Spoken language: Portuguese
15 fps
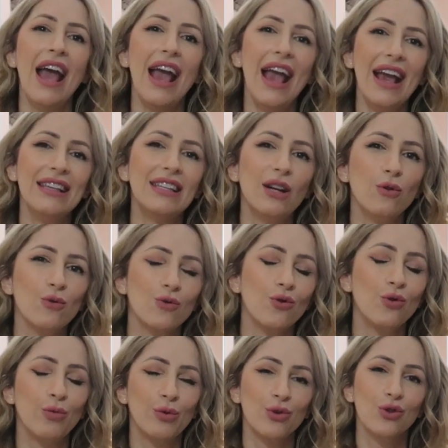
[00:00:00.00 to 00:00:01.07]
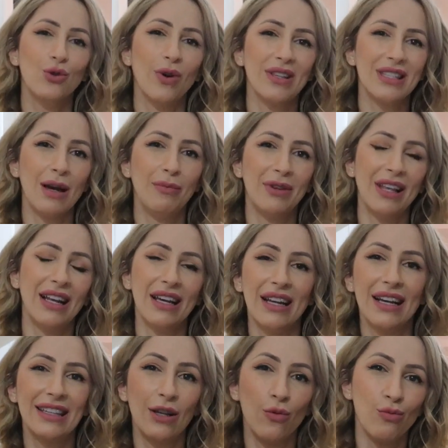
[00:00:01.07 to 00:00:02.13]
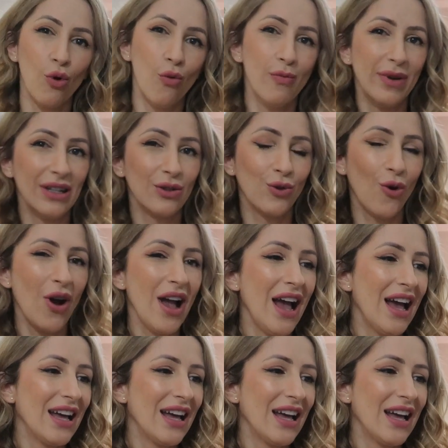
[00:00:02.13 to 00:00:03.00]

entre nos grupos de WhatsApp e Telegram que estão bombando,